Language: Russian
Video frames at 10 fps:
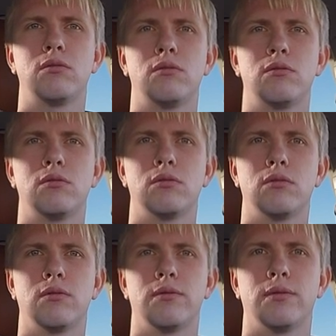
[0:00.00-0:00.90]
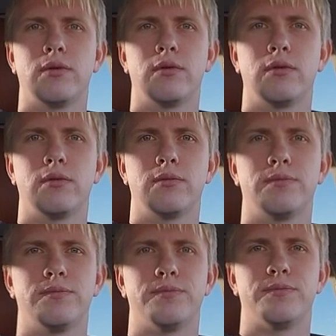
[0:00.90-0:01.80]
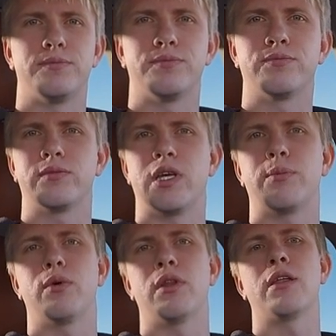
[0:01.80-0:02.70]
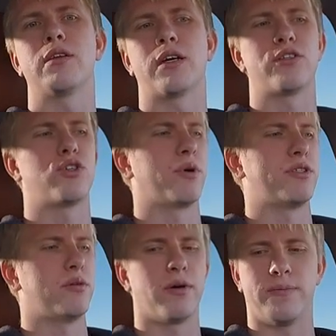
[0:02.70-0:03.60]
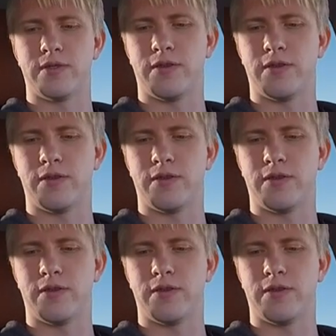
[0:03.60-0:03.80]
волнуйтесь. Угу. Я понял. Ладно, хорошо, спасибо, до